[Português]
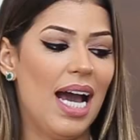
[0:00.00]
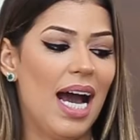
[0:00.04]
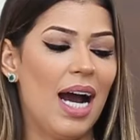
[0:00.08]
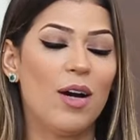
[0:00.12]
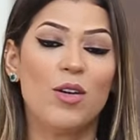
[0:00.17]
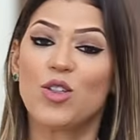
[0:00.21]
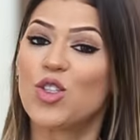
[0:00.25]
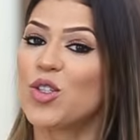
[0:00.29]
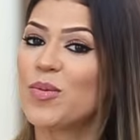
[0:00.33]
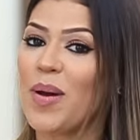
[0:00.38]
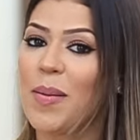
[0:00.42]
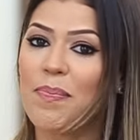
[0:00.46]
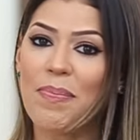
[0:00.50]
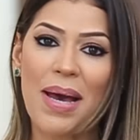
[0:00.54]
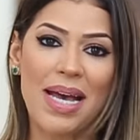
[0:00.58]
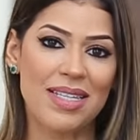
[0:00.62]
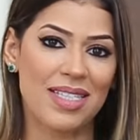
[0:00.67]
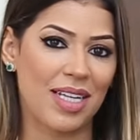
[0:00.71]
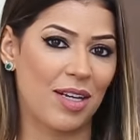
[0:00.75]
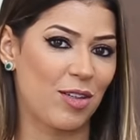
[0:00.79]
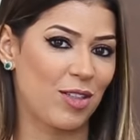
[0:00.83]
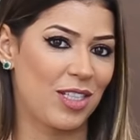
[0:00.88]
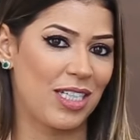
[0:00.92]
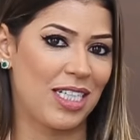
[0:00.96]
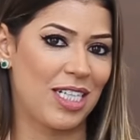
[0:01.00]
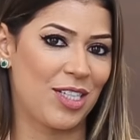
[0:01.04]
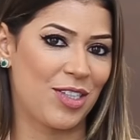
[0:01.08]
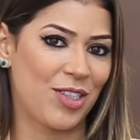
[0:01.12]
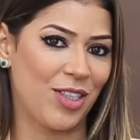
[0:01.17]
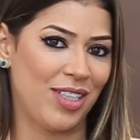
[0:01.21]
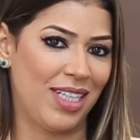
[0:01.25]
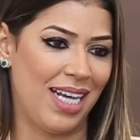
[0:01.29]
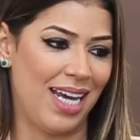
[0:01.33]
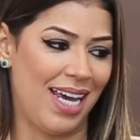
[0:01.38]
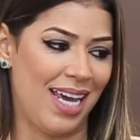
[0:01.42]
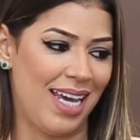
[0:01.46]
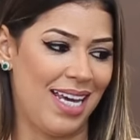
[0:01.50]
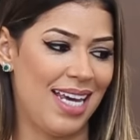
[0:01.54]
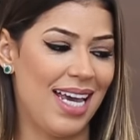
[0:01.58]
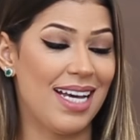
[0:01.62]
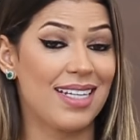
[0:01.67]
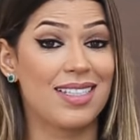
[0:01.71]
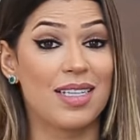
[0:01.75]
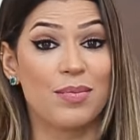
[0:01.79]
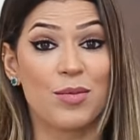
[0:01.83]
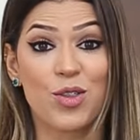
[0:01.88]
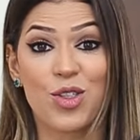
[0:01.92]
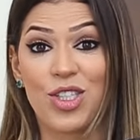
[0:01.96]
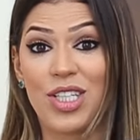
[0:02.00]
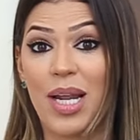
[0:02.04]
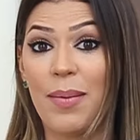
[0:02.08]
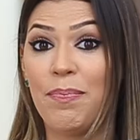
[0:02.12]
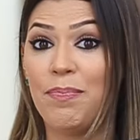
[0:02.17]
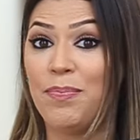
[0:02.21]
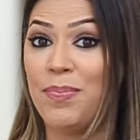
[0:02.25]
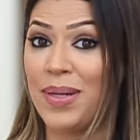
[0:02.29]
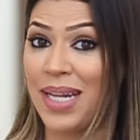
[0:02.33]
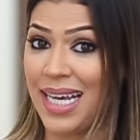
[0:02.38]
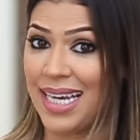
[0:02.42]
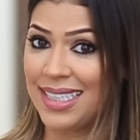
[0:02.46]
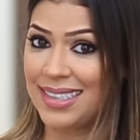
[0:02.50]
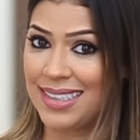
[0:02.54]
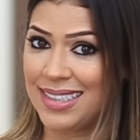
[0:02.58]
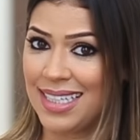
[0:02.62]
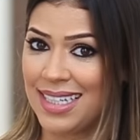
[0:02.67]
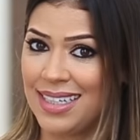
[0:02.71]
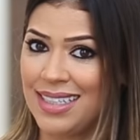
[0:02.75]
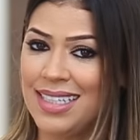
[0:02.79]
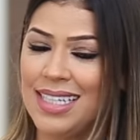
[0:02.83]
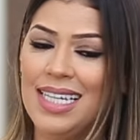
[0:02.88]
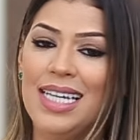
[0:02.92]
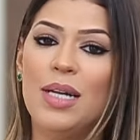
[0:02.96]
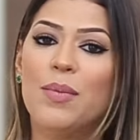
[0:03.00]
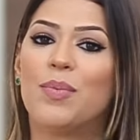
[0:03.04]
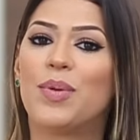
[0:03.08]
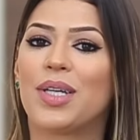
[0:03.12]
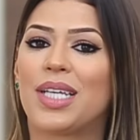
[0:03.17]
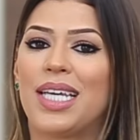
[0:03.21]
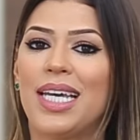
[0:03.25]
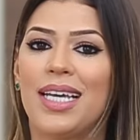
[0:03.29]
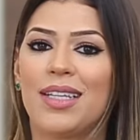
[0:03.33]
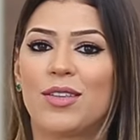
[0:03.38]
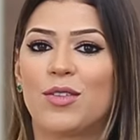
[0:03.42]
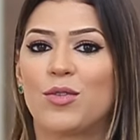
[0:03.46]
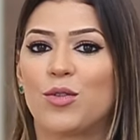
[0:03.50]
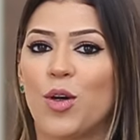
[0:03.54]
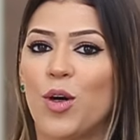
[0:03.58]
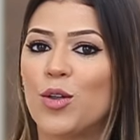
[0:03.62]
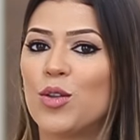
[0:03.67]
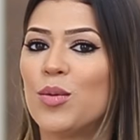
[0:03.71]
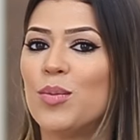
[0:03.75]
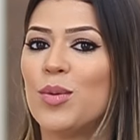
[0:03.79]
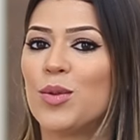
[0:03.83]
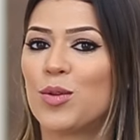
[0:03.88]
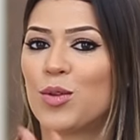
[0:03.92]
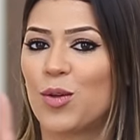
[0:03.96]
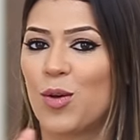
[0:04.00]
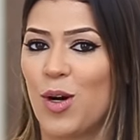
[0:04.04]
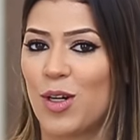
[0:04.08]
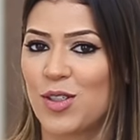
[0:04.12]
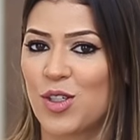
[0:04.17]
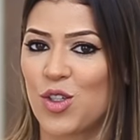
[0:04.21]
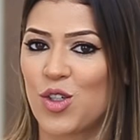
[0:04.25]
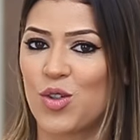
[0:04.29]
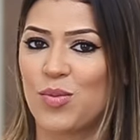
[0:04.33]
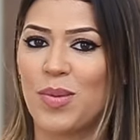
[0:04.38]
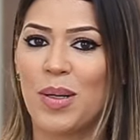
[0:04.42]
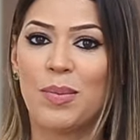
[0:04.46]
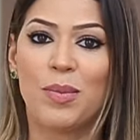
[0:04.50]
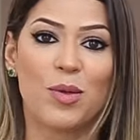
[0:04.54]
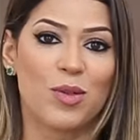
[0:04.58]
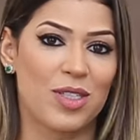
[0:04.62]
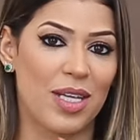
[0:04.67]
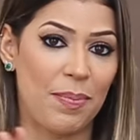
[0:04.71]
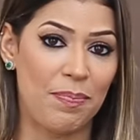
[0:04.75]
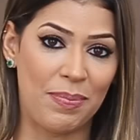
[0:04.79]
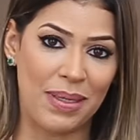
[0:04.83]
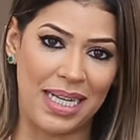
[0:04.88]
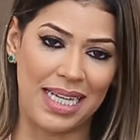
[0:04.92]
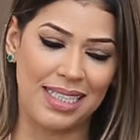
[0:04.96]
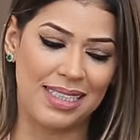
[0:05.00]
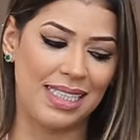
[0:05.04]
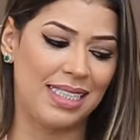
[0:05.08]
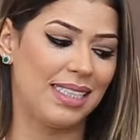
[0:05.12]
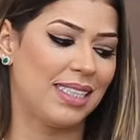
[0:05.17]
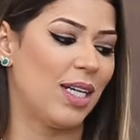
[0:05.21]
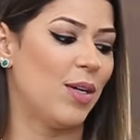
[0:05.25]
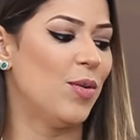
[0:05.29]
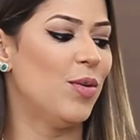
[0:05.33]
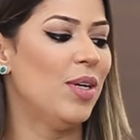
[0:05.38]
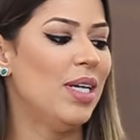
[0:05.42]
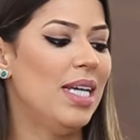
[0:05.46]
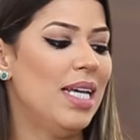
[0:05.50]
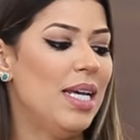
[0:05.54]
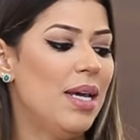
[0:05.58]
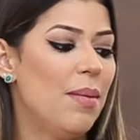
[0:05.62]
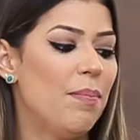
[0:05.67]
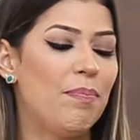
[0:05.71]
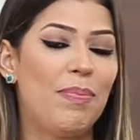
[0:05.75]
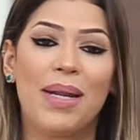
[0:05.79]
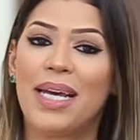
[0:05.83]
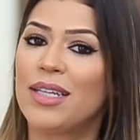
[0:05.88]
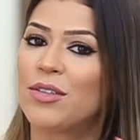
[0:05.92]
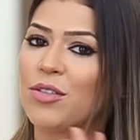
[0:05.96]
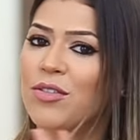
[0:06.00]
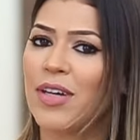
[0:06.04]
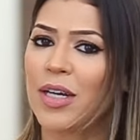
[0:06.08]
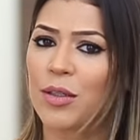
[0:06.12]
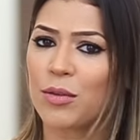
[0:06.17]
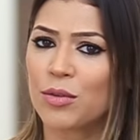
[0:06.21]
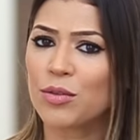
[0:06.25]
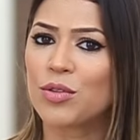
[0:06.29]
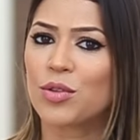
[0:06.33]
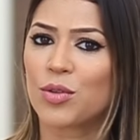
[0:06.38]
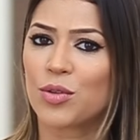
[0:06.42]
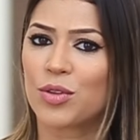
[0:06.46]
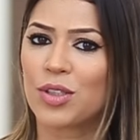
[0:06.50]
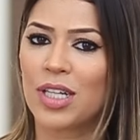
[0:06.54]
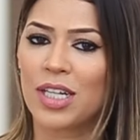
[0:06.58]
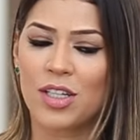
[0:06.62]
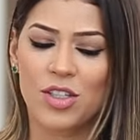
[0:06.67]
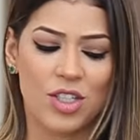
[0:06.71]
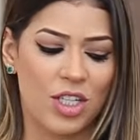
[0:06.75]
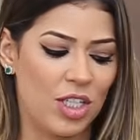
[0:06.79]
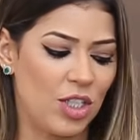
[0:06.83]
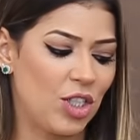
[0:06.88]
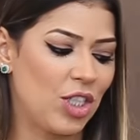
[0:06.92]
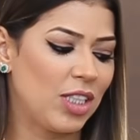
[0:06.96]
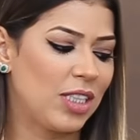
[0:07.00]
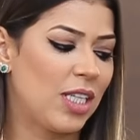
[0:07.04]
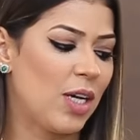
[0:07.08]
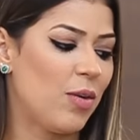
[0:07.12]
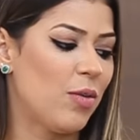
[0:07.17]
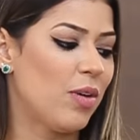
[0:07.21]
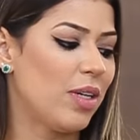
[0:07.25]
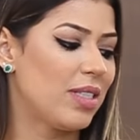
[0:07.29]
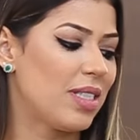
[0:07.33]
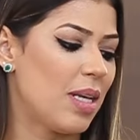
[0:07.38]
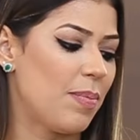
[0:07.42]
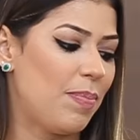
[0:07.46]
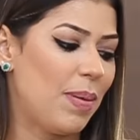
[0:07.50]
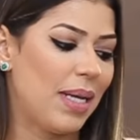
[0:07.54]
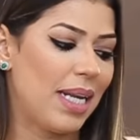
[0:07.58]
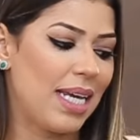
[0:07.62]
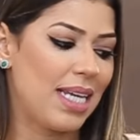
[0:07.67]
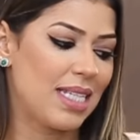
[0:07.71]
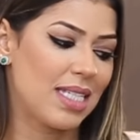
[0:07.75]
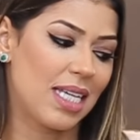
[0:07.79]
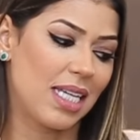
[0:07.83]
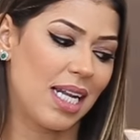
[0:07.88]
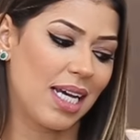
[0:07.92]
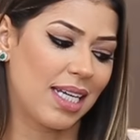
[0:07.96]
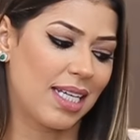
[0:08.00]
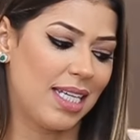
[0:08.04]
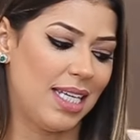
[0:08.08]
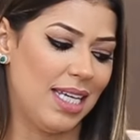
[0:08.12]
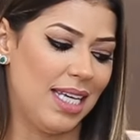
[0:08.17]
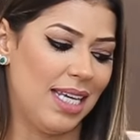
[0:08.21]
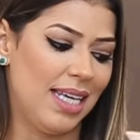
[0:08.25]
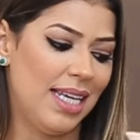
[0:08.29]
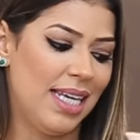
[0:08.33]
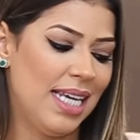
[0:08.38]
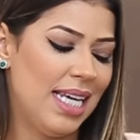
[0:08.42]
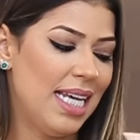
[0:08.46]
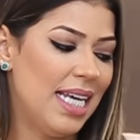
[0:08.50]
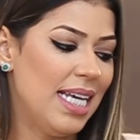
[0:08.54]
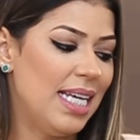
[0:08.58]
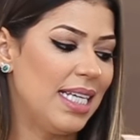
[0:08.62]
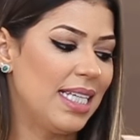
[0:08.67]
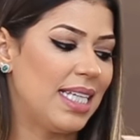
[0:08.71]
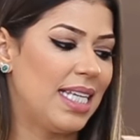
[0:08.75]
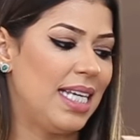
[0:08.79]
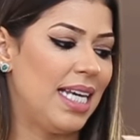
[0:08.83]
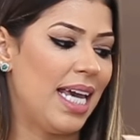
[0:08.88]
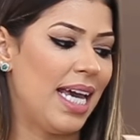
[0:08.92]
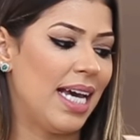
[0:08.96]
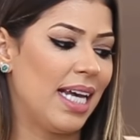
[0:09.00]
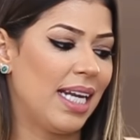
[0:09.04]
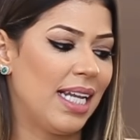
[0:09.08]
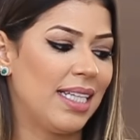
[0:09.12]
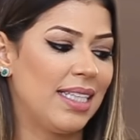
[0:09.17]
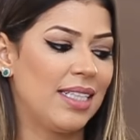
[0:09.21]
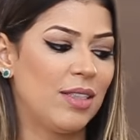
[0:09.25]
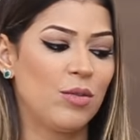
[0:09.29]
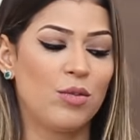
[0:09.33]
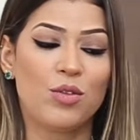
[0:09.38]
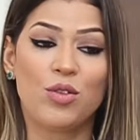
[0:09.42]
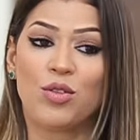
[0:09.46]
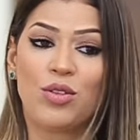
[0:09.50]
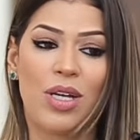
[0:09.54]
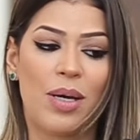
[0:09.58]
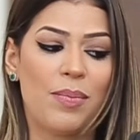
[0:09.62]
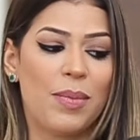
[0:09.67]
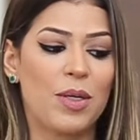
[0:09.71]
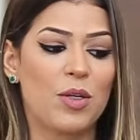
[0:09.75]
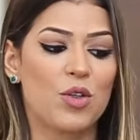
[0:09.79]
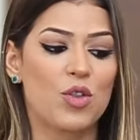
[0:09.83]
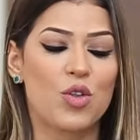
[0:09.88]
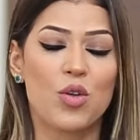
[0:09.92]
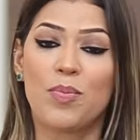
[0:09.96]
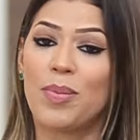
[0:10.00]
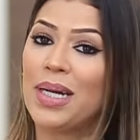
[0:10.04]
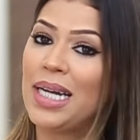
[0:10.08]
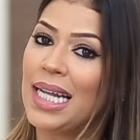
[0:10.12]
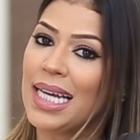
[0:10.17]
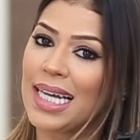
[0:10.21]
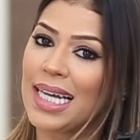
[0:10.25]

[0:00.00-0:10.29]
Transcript: A última peça que eu selecionei, essa mochila preta, porque todo mundo gosta de uma bolsa preta, então preto vai com tudo, né, gente? Então separei essa daqui, que ela é de um tamanho super